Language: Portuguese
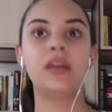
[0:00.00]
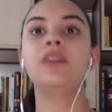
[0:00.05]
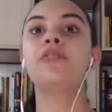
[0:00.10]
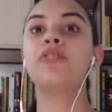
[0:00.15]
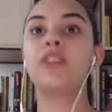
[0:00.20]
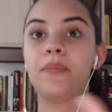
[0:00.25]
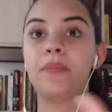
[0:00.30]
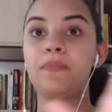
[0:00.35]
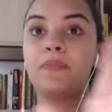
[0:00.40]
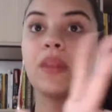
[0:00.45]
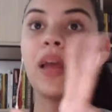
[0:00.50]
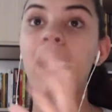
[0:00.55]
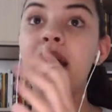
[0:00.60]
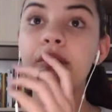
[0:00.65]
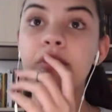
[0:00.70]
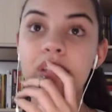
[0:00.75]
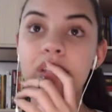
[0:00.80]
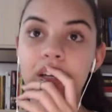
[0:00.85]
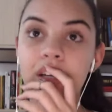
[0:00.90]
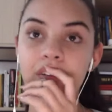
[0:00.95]
enfim,
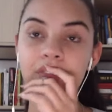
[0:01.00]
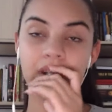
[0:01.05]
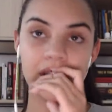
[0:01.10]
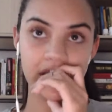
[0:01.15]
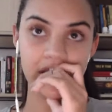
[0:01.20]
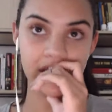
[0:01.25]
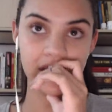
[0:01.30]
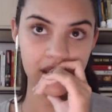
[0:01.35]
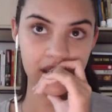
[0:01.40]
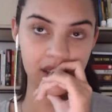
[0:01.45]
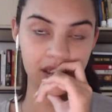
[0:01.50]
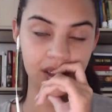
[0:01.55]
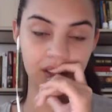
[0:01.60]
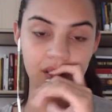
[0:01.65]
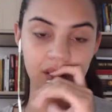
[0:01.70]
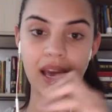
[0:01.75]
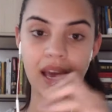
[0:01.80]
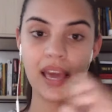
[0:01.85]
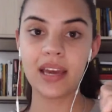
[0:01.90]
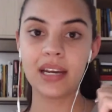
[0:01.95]
aí o que eu tava
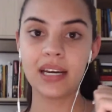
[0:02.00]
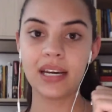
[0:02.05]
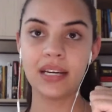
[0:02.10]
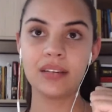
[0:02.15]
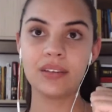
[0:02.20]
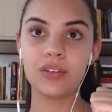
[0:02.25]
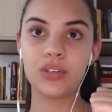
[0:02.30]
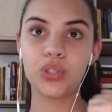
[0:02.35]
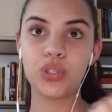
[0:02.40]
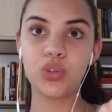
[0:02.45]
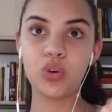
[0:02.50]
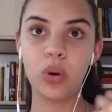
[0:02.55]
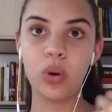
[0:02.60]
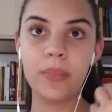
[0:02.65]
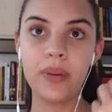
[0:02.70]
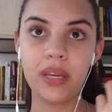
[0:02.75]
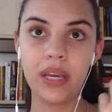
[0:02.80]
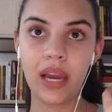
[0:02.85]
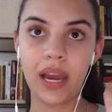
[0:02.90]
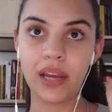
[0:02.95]
falando era
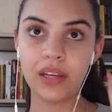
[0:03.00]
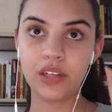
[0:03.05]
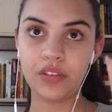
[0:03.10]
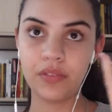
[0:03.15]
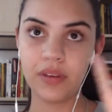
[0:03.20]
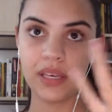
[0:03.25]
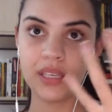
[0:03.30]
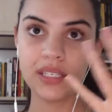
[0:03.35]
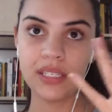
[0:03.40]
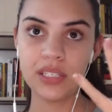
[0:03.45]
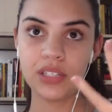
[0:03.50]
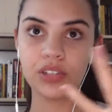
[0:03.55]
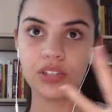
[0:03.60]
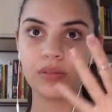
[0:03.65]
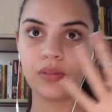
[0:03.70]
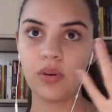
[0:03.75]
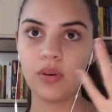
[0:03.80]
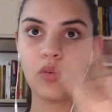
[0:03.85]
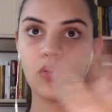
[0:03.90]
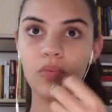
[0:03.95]
sobre, às
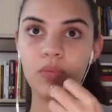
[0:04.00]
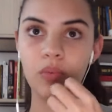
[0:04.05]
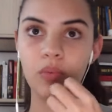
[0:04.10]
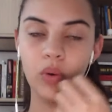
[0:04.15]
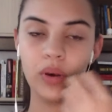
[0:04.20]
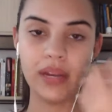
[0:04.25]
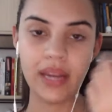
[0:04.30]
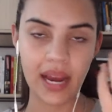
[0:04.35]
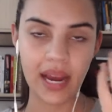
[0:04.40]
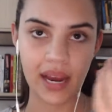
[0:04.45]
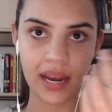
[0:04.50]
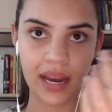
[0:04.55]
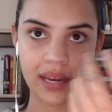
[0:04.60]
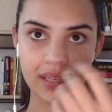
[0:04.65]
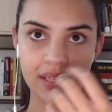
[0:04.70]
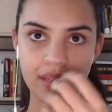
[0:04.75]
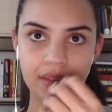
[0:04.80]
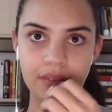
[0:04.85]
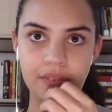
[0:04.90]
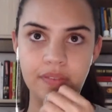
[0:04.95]
vezes, eu
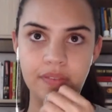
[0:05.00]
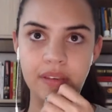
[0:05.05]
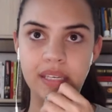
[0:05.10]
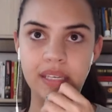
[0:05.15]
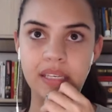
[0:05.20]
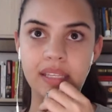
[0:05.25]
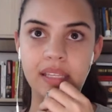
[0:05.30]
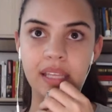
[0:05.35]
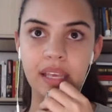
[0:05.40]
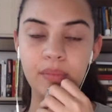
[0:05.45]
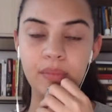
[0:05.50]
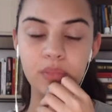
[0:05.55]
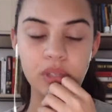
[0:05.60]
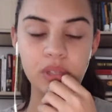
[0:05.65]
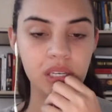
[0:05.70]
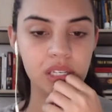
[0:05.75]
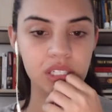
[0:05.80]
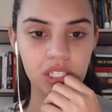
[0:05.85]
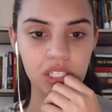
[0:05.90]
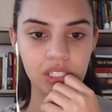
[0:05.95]
olhar e ver que tem
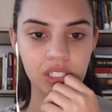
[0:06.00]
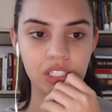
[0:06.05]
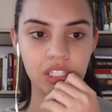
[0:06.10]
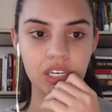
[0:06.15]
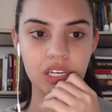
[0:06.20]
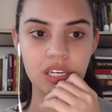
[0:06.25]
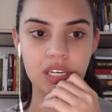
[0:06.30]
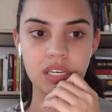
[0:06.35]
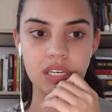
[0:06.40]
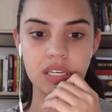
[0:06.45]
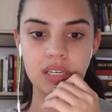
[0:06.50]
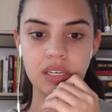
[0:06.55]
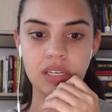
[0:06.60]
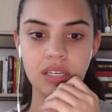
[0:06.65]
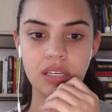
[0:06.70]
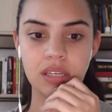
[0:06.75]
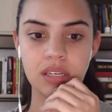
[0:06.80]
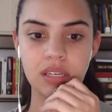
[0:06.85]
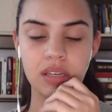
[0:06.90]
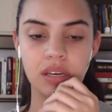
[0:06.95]
muita gente
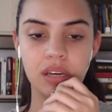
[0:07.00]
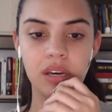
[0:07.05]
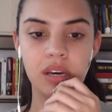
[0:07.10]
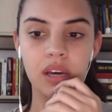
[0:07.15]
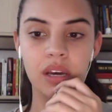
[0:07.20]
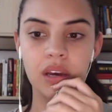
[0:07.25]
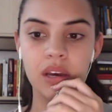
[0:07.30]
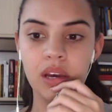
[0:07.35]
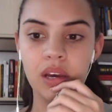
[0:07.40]
que